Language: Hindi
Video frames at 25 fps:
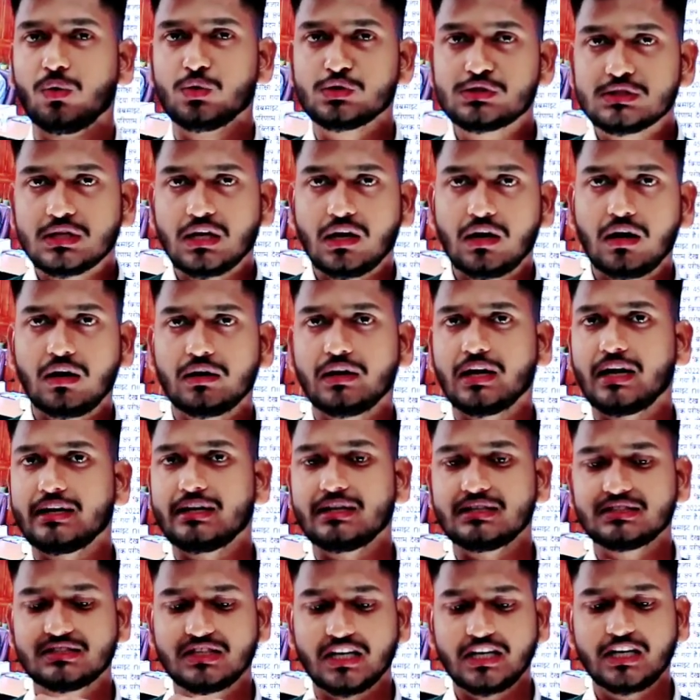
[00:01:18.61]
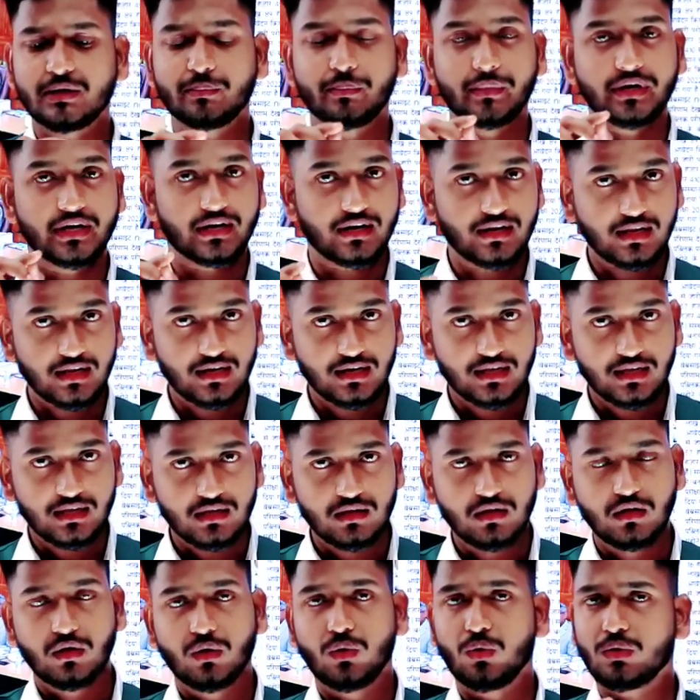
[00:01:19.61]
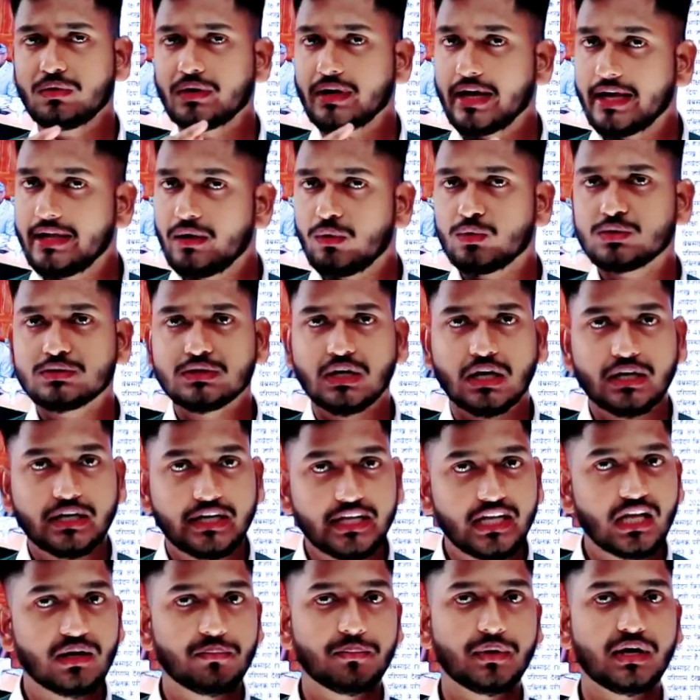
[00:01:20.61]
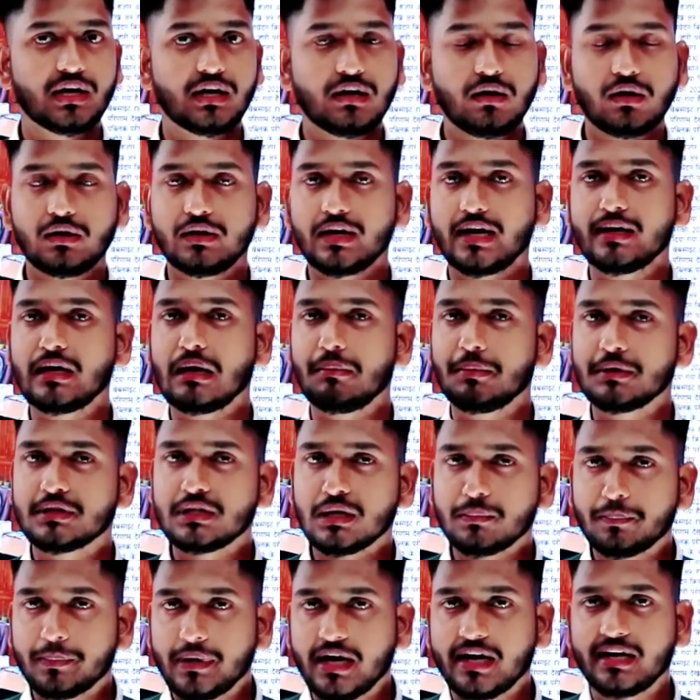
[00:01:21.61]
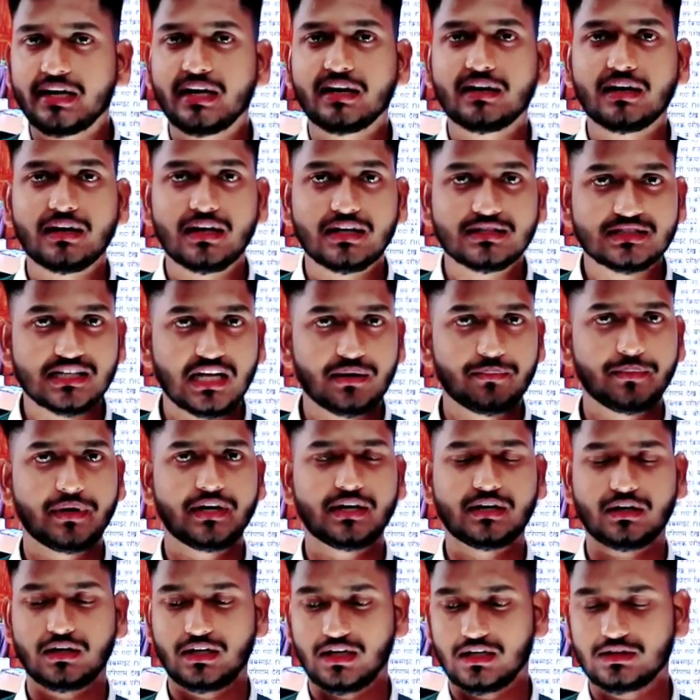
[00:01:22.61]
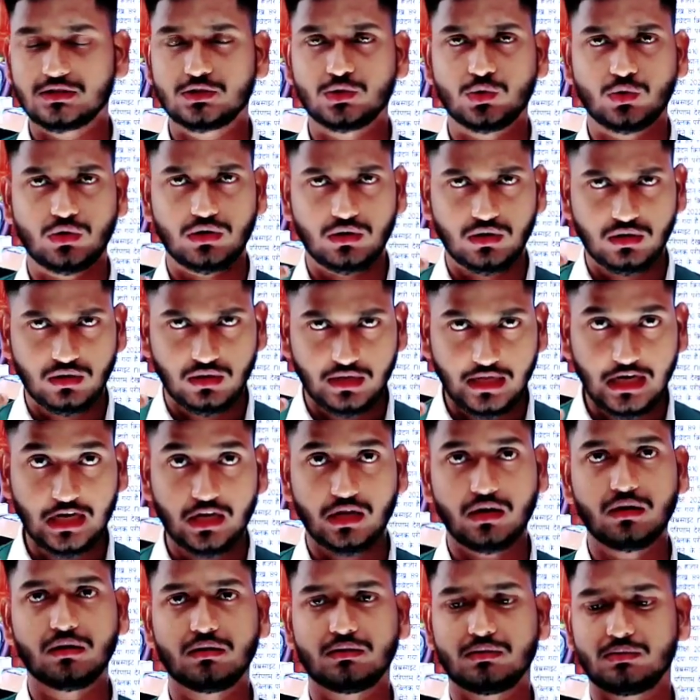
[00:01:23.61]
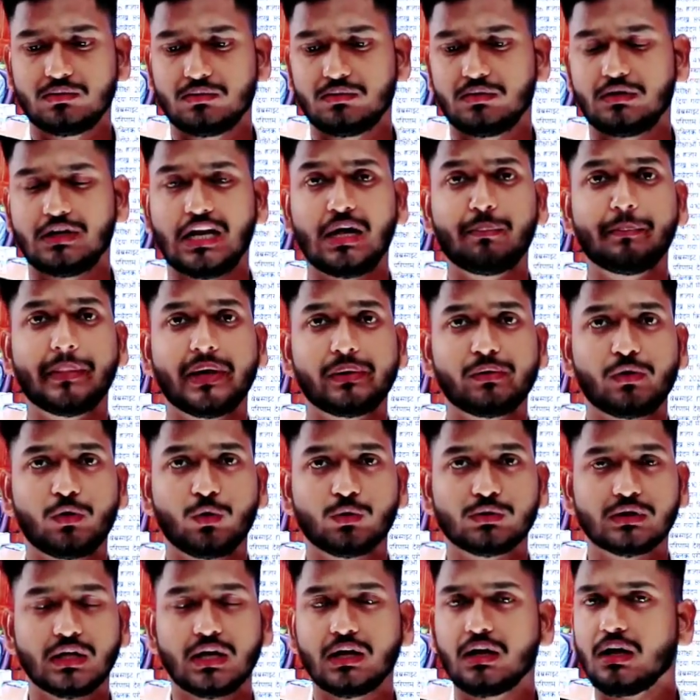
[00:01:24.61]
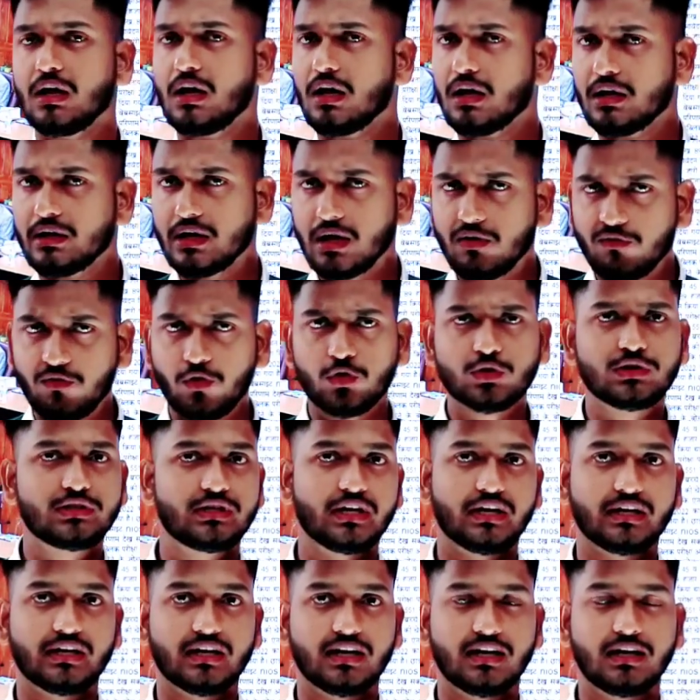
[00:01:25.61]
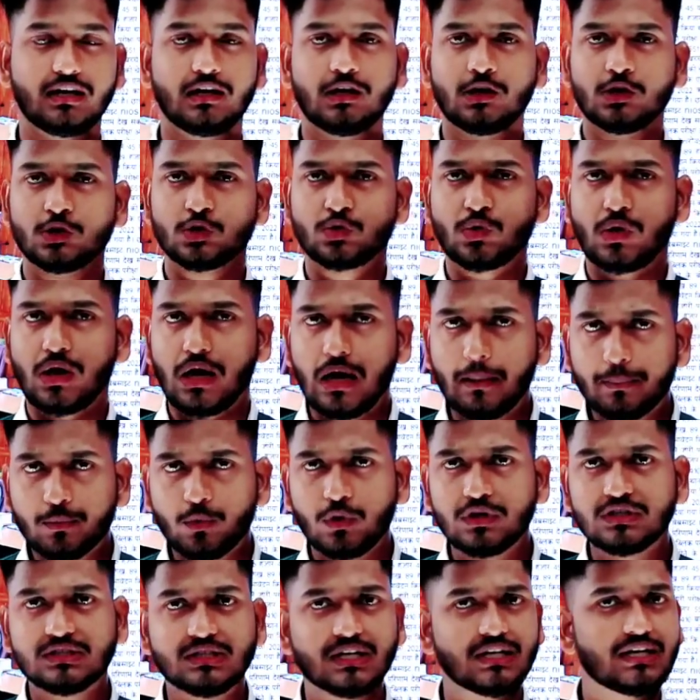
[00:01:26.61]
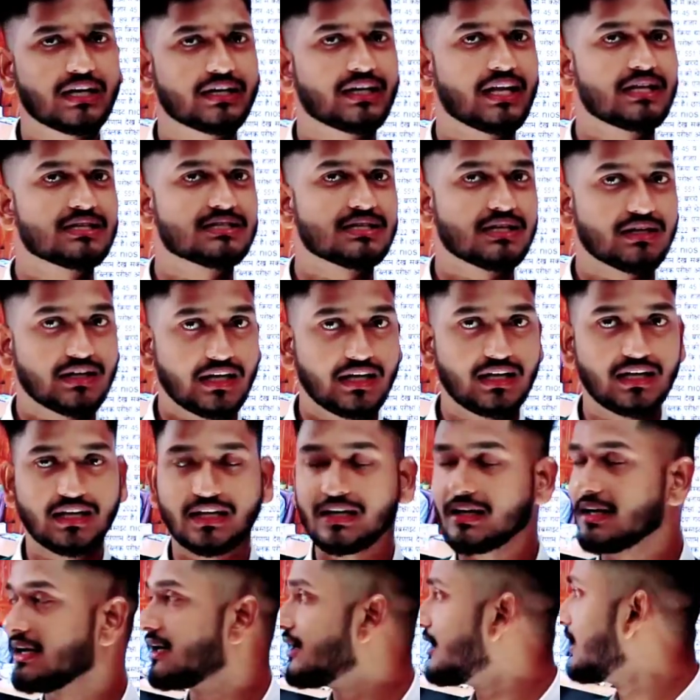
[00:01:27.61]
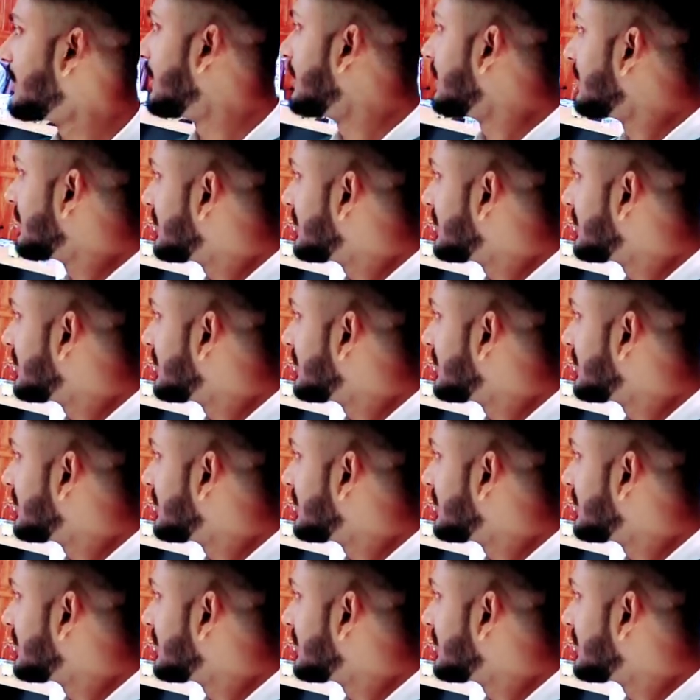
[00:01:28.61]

उसका ना ही स्टडी मटेरियल है और ना ही उसका टी है ना ही अभी तक प्रैक्टिकल असाइनमेंट या जो लाइव मैनुअल होता है ना वो दिया गया है तो आपको इसके लिए टेंशन नहीं लेना है